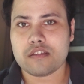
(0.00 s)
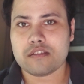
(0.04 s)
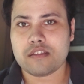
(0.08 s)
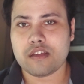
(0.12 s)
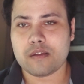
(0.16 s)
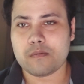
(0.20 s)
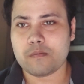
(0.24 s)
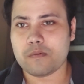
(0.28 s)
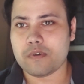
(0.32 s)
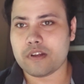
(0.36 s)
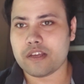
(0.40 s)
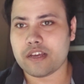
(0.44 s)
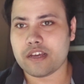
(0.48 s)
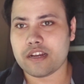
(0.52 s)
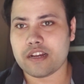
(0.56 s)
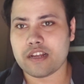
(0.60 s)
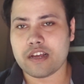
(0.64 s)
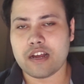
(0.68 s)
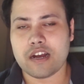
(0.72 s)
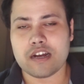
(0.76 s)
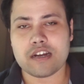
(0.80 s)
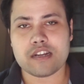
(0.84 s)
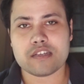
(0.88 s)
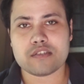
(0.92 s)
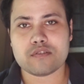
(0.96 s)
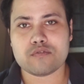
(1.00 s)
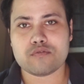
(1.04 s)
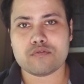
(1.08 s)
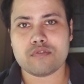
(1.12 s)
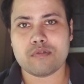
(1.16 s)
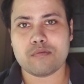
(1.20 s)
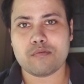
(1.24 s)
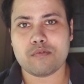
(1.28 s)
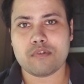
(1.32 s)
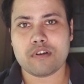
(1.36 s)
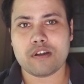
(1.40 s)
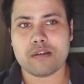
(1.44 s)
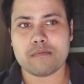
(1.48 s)
তারপরে এখানে খাটে
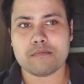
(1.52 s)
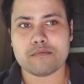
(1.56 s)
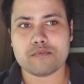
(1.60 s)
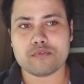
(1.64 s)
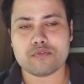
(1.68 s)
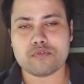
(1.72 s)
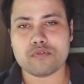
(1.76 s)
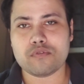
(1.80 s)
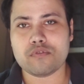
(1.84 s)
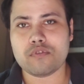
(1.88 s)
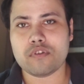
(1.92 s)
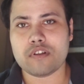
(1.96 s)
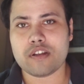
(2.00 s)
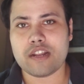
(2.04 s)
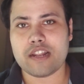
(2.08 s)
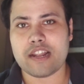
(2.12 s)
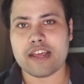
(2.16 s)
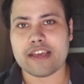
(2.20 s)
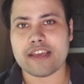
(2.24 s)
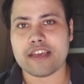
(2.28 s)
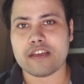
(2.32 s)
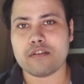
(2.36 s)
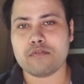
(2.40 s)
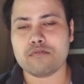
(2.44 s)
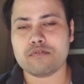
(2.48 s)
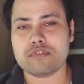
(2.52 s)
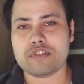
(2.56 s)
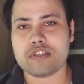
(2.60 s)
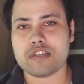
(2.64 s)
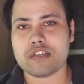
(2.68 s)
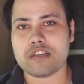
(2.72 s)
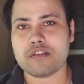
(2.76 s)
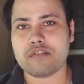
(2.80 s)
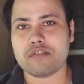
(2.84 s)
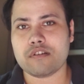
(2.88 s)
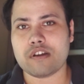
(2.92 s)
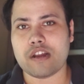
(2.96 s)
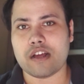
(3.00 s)
শুয়ে বললাম জুতোগুলো র্যাকে গুছিয়ে
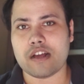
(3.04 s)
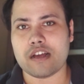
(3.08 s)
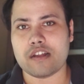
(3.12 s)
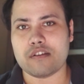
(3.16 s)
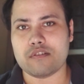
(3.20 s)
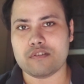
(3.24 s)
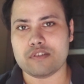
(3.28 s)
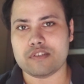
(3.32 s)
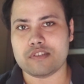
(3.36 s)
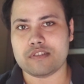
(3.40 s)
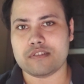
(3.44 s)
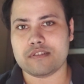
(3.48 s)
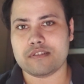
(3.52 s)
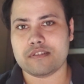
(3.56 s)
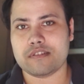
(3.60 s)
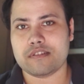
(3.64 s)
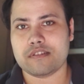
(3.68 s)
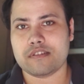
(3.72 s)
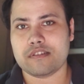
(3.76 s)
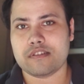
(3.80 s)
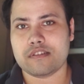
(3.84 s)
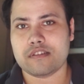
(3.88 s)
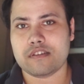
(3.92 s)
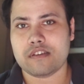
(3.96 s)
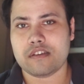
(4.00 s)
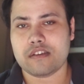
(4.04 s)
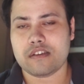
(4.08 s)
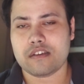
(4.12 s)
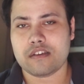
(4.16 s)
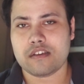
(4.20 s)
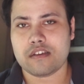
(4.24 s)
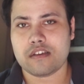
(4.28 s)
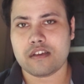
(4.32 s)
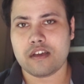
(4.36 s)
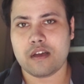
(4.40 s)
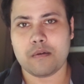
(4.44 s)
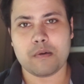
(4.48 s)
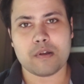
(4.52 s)
কী করে রাখা রয়েছে
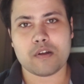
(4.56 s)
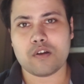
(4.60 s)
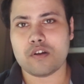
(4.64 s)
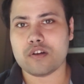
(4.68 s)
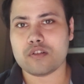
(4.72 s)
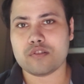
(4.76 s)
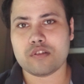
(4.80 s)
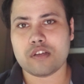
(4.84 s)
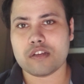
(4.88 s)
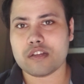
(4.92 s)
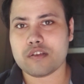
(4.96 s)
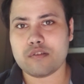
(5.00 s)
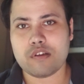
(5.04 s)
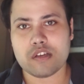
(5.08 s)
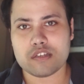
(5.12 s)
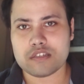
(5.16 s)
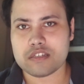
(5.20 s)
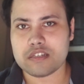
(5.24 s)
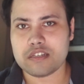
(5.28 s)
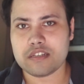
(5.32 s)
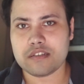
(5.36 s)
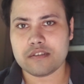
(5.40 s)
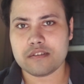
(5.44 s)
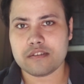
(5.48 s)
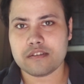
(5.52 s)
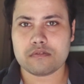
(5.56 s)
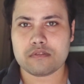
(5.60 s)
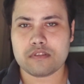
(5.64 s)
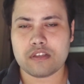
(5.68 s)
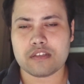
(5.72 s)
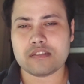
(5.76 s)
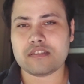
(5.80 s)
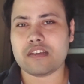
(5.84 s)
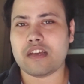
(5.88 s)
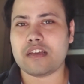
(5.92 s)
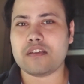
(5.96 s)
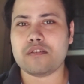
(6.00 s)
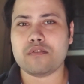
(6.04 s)
আমার ঘরে তো আর কেউ আসেনি তা
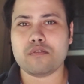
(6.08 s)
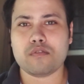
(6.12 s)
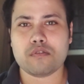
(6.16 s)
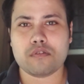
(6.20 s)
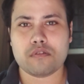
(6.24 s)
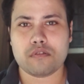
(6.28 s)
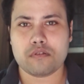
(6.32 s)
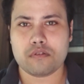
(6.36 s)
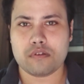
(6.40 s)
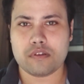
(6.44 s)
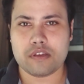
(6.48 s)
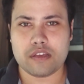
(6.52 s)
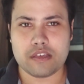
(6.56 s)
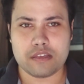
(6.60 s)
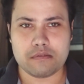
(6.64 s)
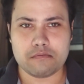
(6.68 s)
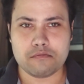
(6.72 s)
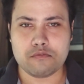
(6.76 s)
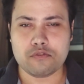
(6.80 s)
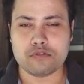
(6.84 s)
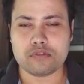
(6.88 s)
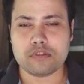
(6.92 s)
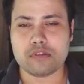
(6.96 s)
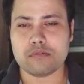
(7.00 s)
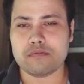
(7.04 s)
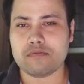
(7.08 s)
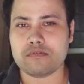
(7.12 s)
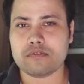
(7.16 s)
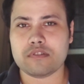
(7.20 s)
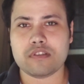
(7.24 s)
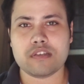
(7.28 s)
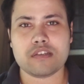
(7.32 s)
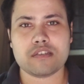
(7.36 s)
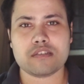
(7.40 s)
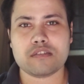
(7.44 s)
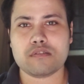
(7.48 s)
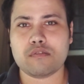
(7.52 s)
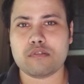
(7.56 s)
যাই হোক এই ঘুরতে
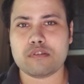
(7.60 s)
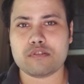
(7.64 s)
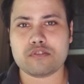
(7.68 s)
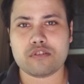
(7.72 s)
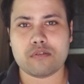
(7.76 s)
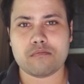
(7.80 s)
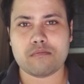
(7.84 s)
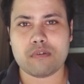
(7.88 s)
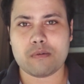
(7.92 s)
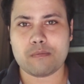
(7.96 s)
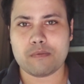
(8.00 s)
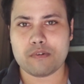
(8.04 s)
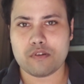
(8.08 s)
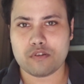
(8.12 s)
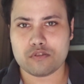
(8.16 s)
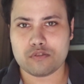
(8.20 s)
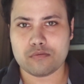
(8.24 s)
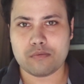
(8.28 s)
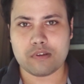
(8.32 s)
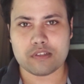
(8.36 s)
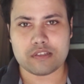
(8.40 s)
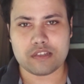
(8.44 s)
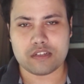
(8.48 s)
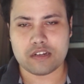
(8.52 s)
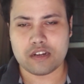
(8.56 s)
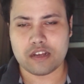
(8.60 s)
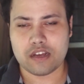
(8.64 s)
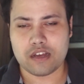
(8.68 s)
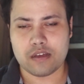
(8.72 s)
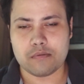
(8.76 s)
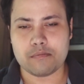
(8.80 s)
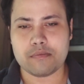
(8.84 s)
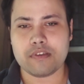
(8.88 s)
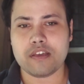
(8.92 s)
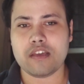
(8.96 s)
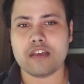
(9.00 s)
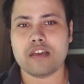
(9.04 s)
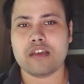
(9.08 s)
ঘুরতে এসে ওই সব ব্যাপারে অত মাথা না
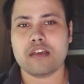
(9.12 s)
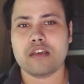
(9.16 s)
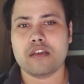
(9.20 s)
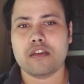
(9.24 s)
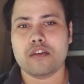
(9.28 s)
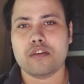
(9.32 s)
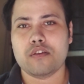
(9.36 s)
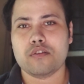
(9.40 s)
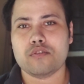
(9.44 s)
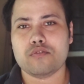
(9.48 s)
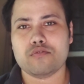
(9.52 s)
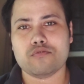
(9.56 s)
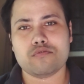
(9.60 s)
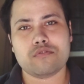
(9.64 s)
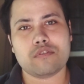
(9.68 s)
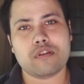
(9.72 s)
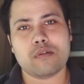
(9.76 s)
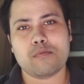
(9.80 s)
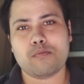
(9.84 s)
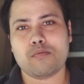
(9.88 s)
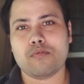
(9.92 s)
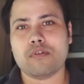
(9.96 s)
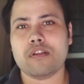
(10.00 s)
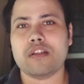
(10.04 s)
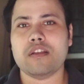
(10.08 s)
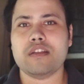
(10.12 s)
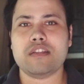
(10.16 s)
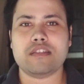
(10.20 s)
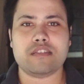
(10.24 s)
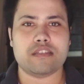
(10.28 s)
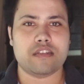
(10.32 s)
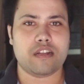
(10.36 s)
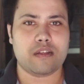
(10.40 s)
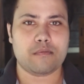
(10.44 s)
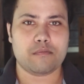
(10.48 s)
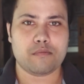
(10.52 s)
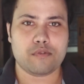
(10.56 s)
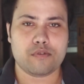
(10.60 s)
ঘামিয়ে জুতোটা পরে
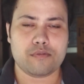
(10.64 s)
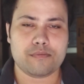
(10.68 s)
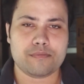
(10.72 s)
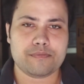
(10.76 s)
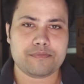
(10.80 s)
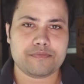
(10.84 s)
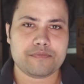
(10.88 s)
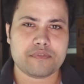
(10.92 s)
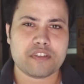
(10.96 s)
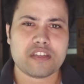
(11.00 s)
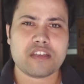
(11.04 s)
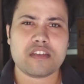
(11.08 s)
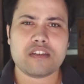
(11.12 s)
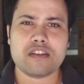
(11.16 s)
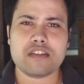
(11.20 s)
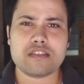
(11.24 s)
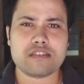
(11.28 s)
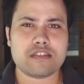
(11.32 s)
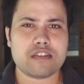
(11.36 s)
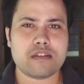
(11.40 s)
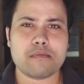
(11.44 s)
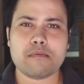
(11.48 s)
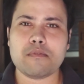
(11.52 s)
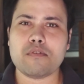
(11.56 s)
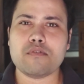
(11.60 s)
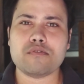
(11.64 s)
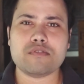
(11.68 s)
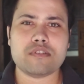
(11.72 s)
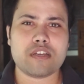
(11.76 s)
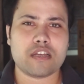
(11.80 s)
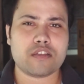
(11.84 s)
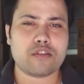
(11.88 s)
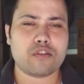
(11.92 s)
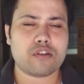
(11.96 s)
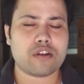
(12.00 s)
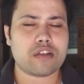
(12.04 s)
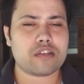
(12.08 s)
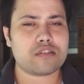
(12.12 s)
নিচে নামলো নিচে নামে ওর যা
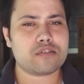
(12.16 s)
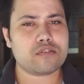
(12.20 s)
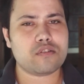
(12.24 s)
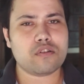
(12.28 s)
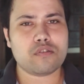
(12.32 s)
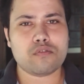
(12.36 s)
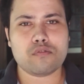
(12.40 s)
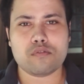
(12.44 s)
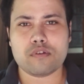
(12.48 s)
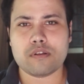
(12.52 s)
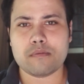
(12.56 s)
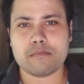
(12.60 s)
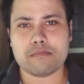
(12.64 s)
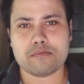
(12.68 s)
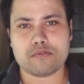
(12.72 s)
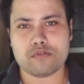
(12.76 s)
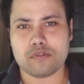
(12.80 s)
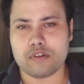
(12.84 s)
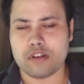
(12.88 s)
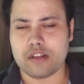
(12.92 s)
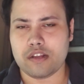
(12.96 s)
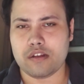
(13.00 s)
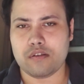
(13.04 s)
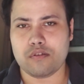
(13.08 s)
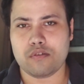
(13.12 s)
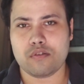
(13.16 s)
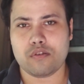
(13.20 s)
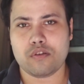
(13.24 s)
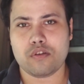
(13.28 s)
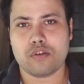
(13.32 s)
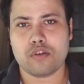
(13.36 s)
দরকার ছিল করে চলে এলো